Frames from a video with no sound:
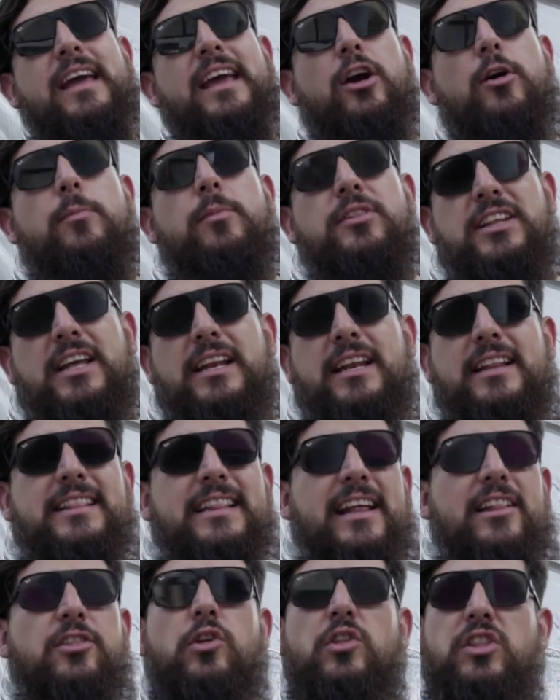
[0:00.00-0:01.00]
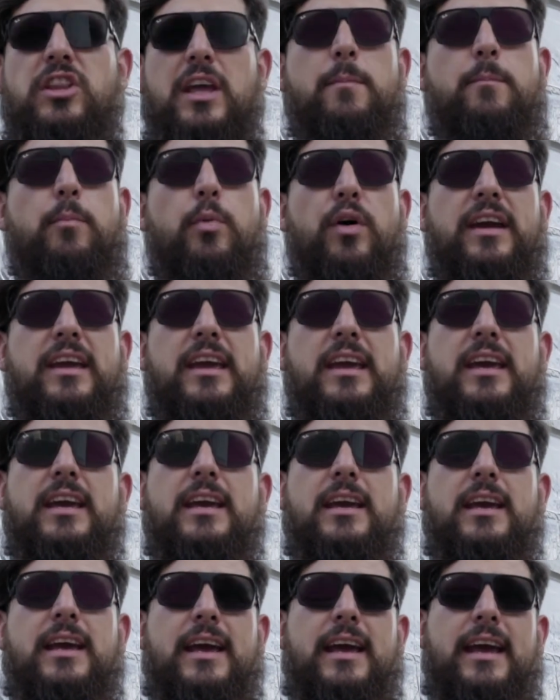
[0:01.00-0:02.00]
Como tienen tanto tiempo
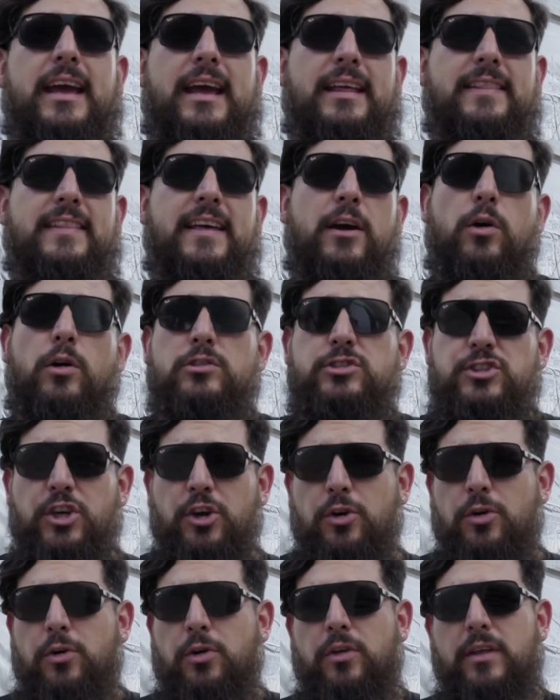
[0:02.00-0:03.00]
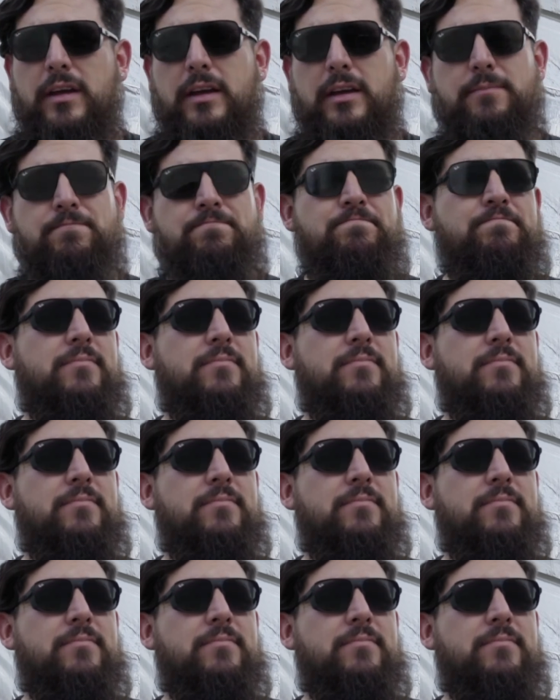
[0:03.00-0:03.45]
ahí de ocio o de,